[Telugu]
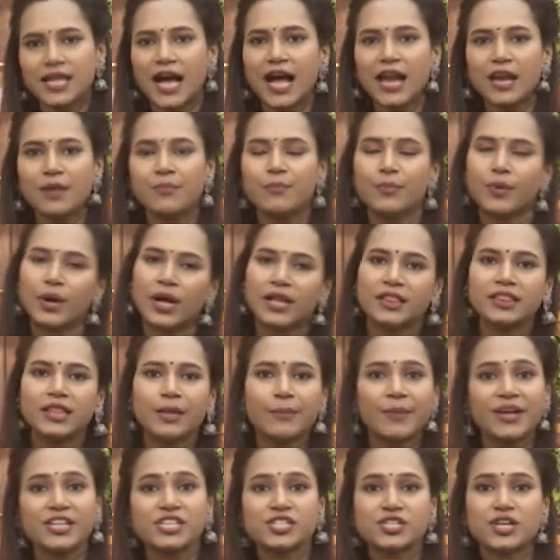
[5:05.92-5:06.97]
తాలింపు అంతా
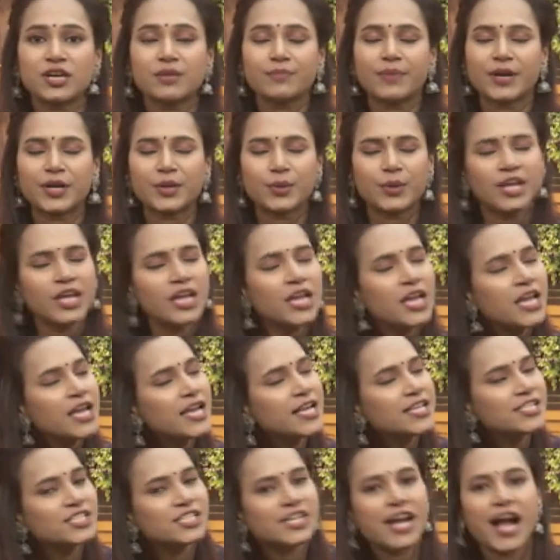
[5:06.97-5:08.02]
మజ్జిగ పట్టుకొని
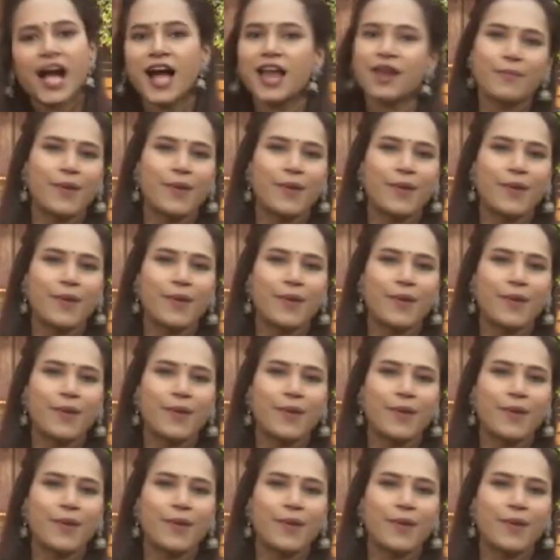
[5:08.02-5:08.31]
చాలా